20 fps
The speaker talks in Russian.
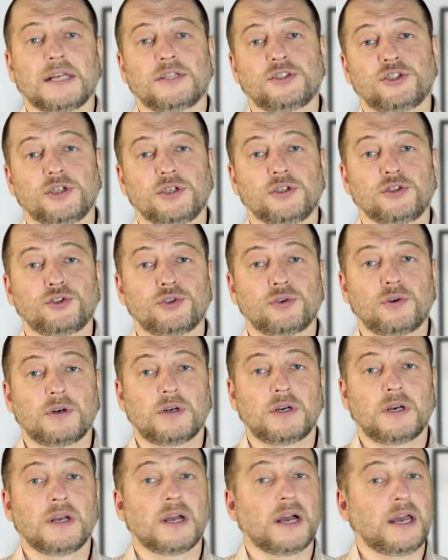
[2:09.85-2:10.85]
Change.org,
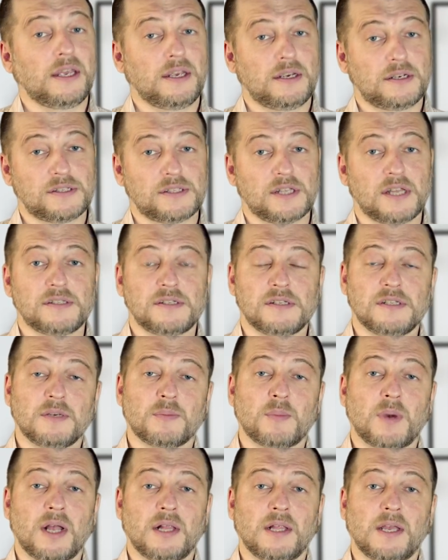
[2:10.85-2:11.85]
а их, кстати,
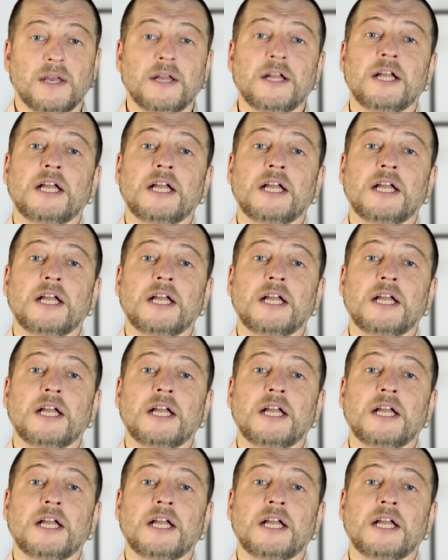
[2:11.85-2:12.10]
немало,